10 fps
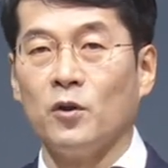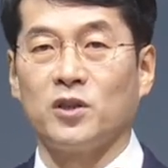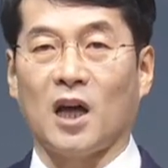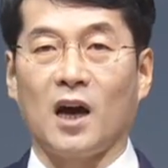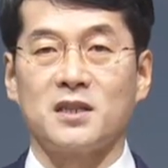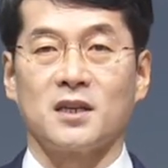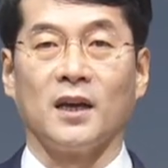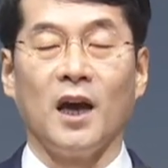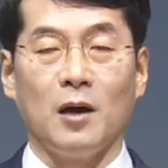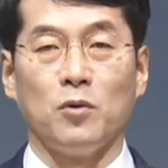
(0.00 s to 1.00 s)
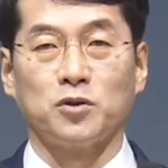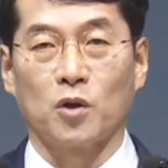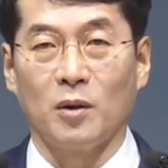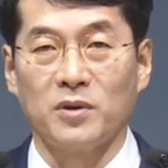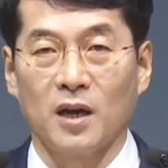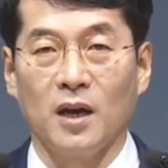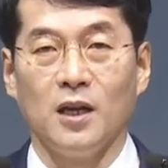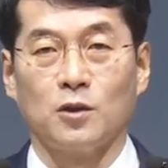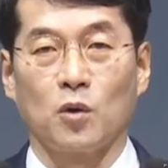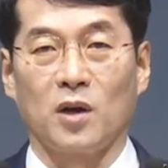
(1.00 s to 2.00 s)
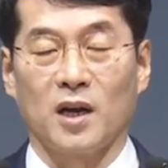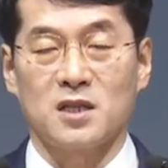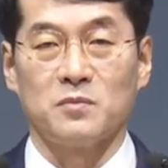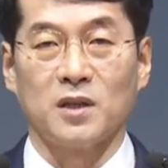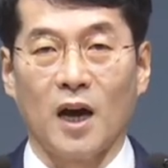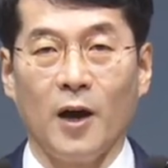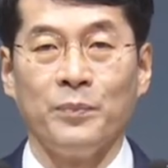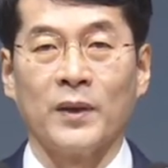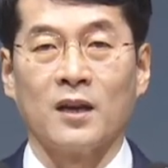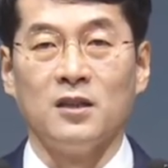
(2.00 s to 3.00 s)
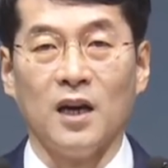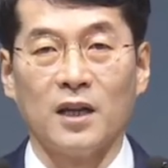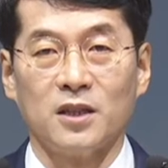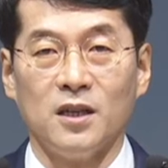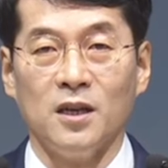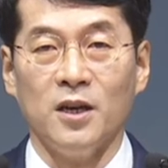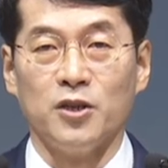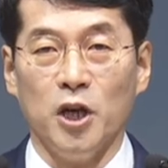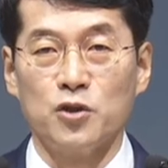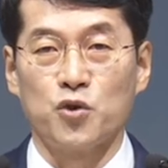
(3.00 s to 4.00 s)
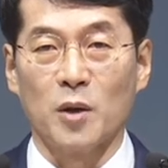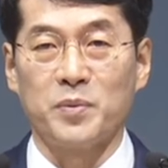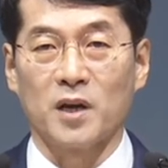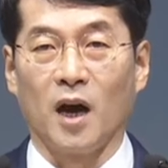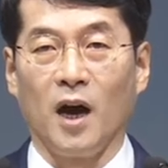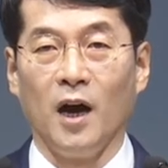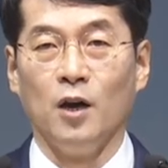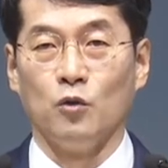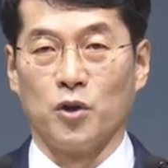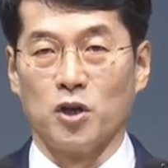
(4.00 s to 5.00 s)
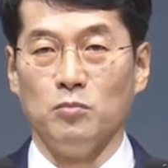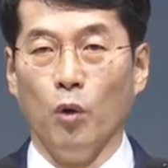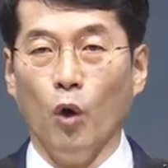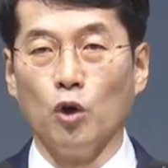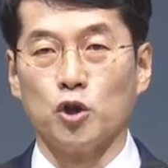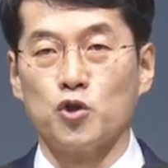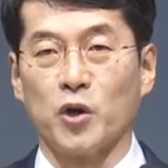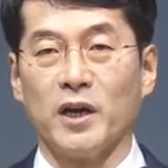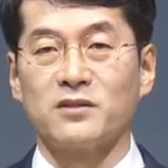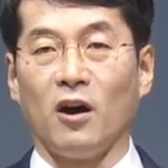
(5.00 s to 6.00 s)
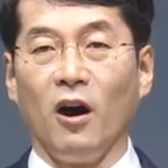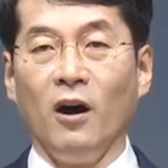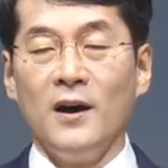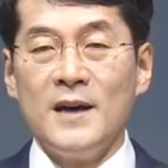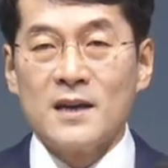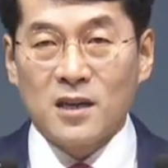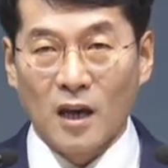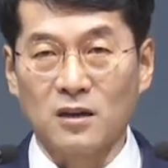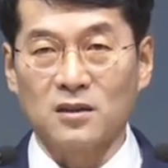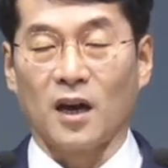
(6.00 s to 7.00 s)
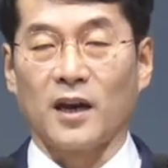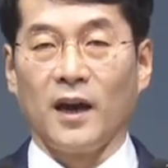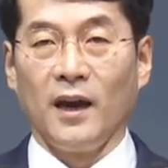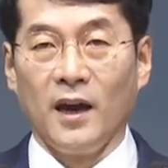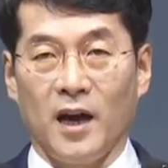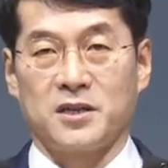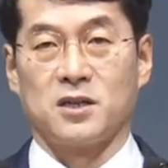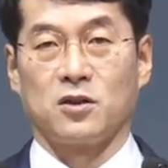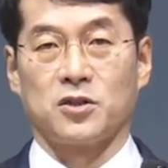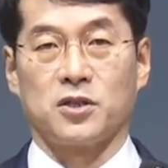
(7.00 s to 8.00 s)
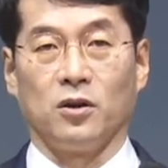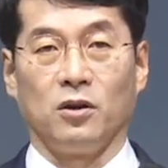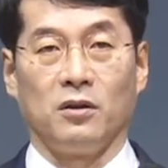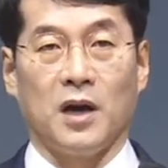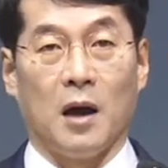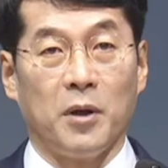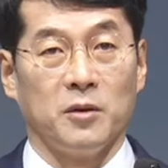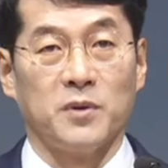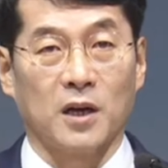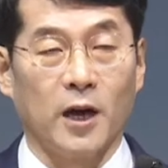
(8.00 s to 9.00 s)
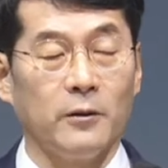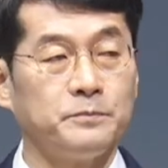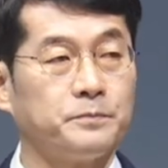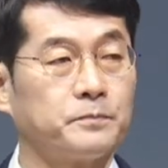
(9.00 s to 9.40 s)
우리 다 같이 한 목소리를 함께 읽도록 하겠습니다. 그 아들 예수의 피가 우리를 모든 죄에서 깨끗하게 하실 것이요. 아멘입니까?